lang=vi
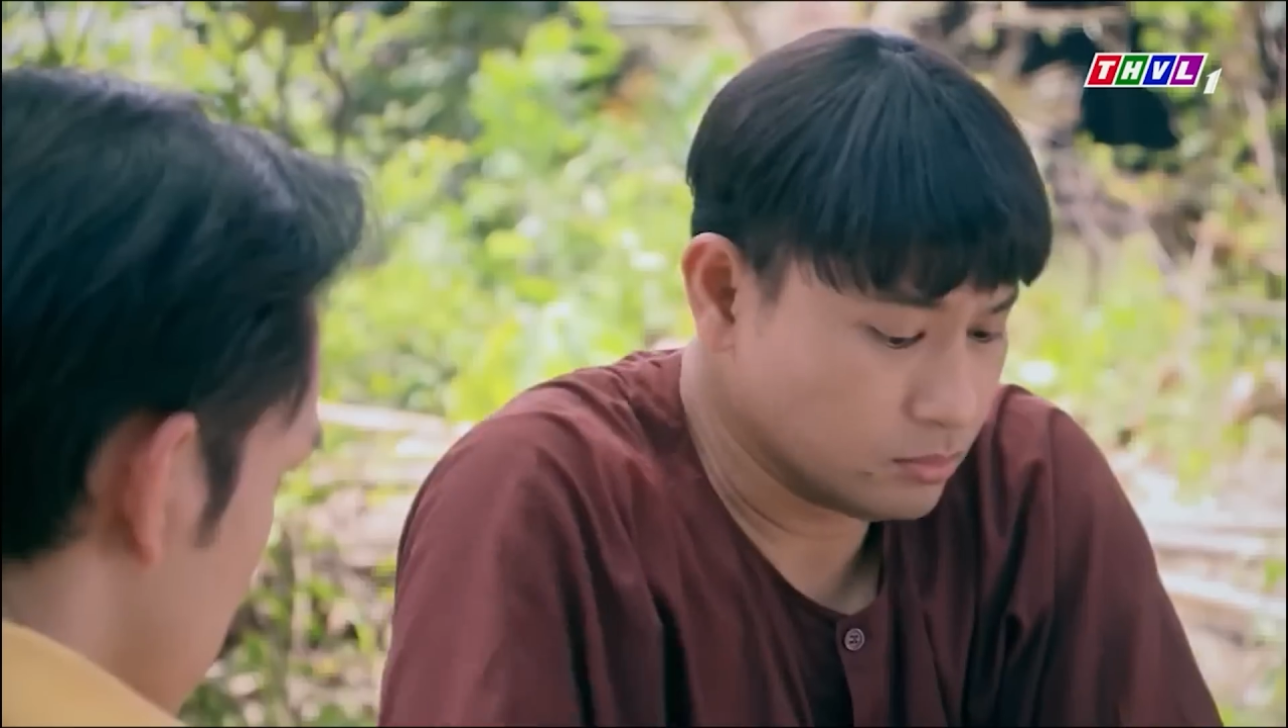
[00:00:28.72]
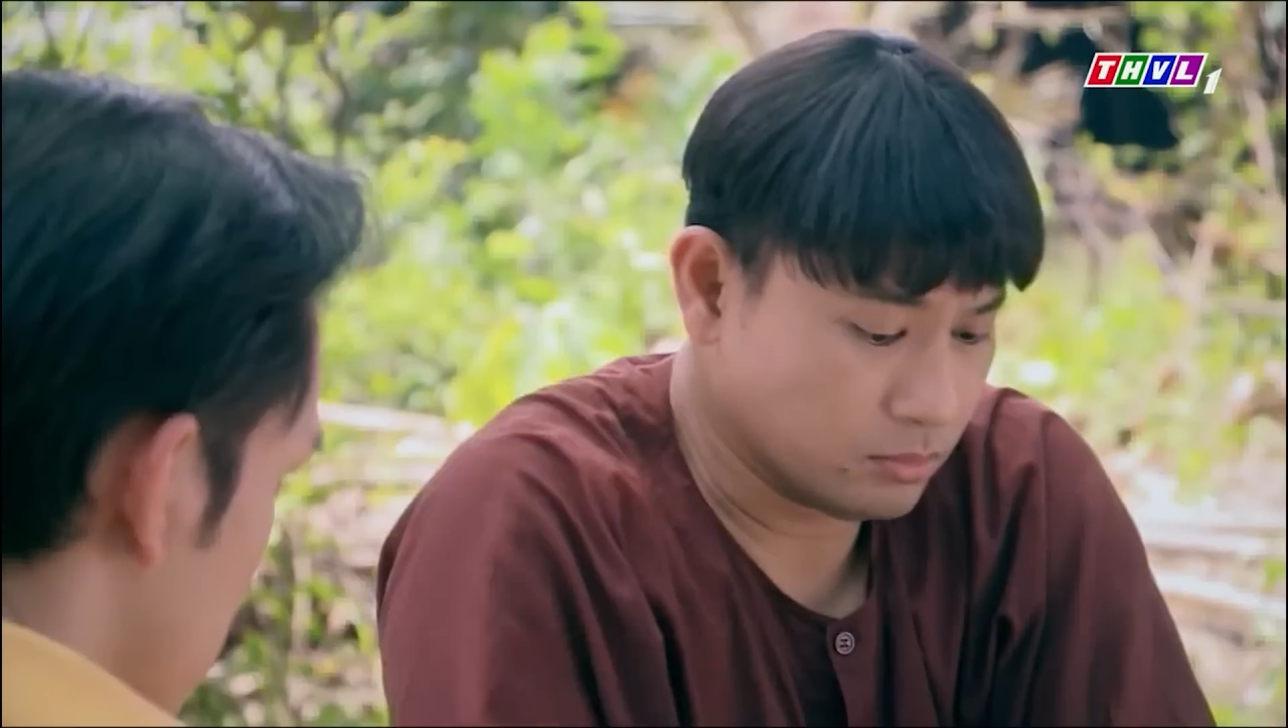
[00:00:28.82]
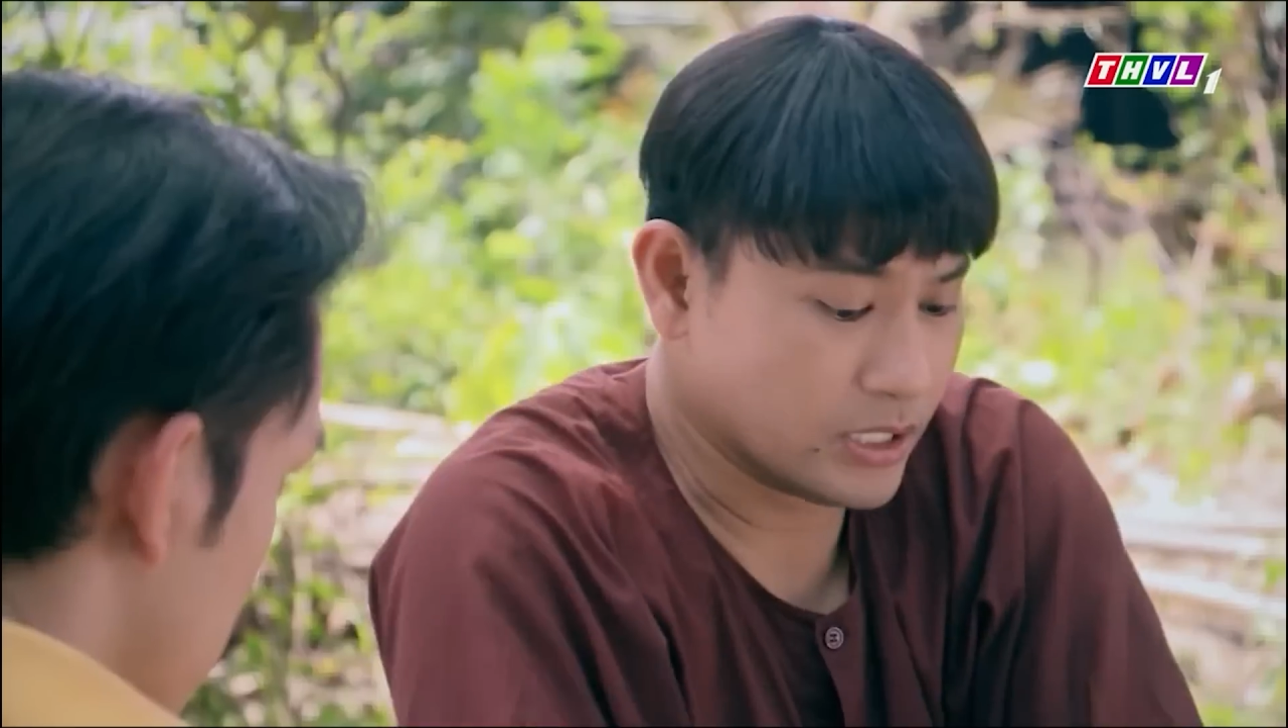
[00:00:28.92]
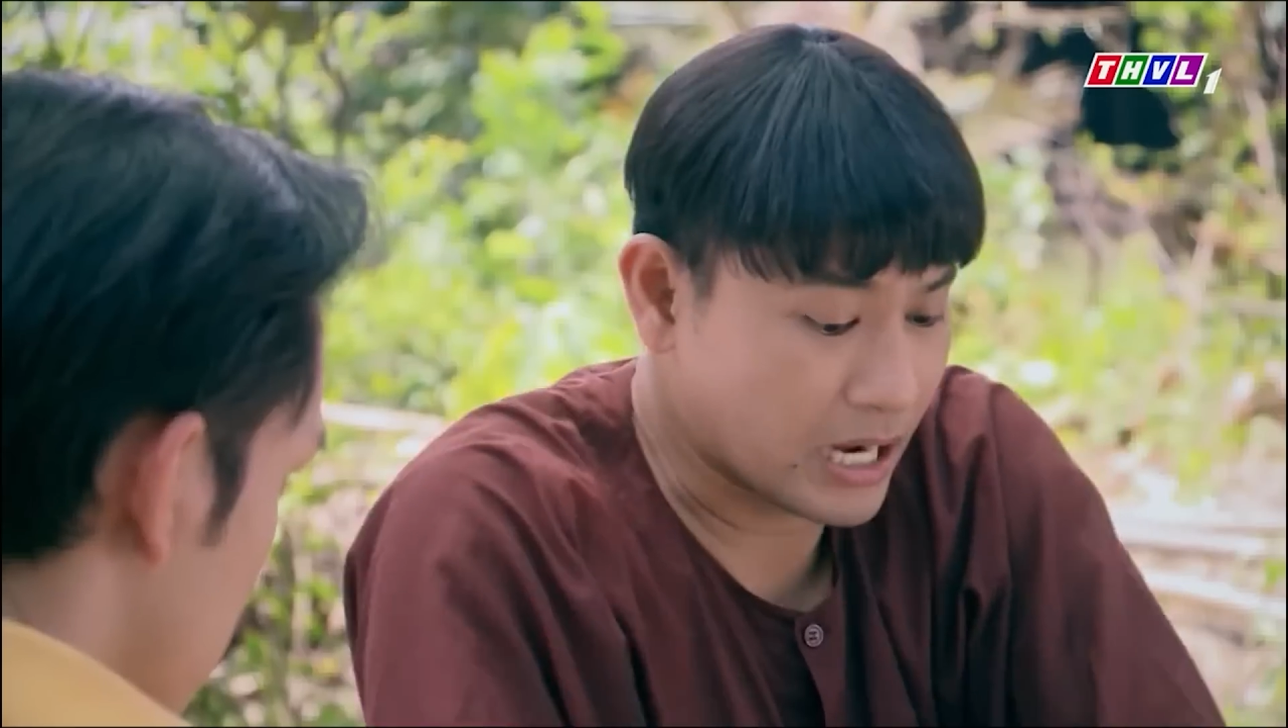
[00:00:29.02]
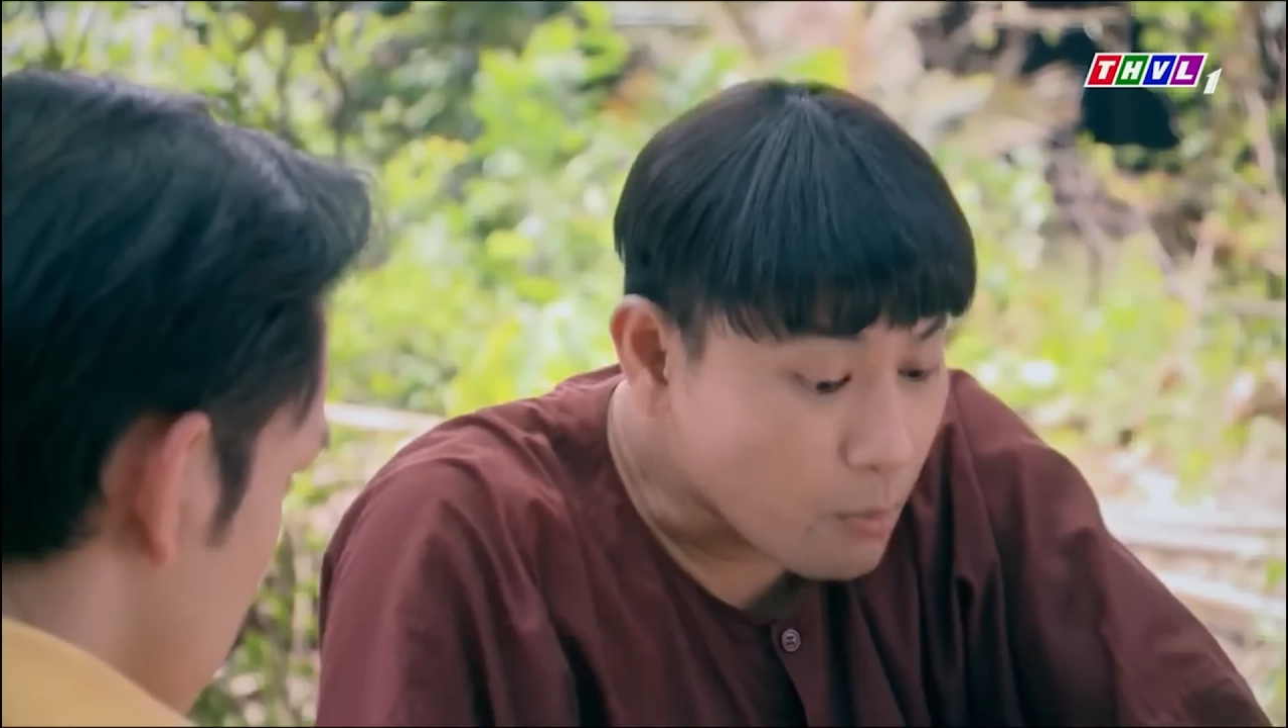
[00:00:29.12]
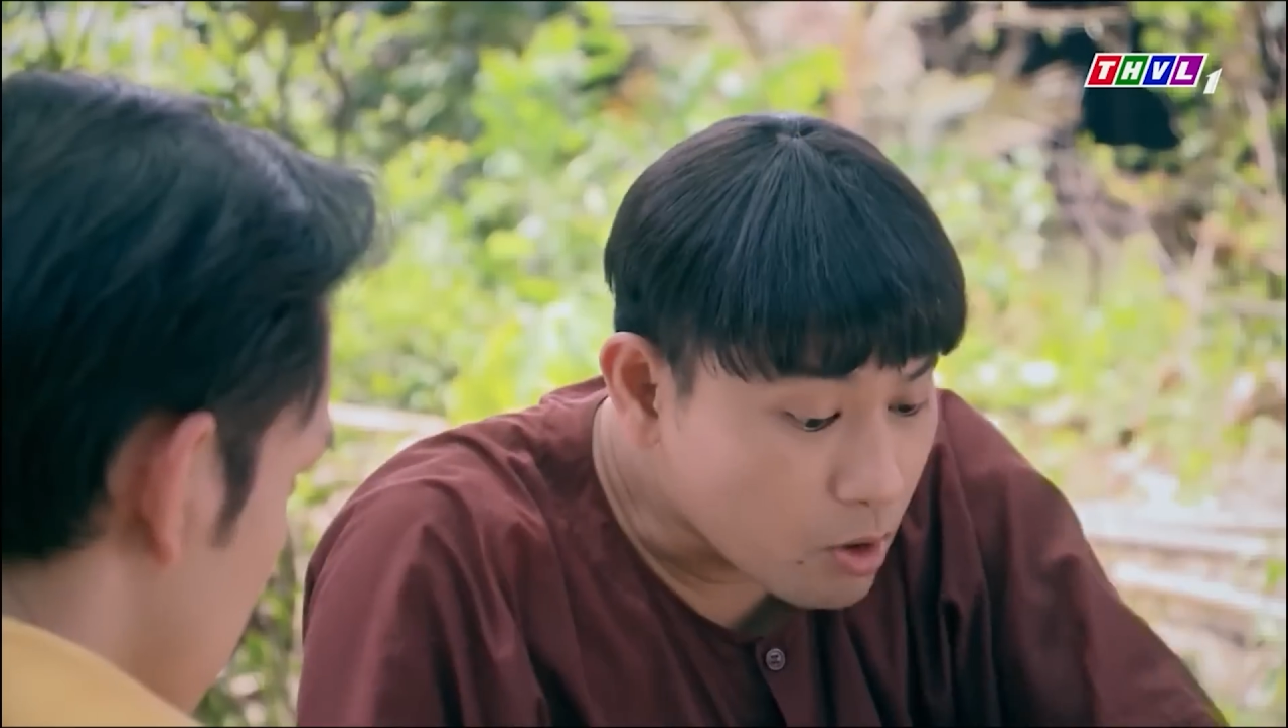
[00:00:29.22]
mình đàn ông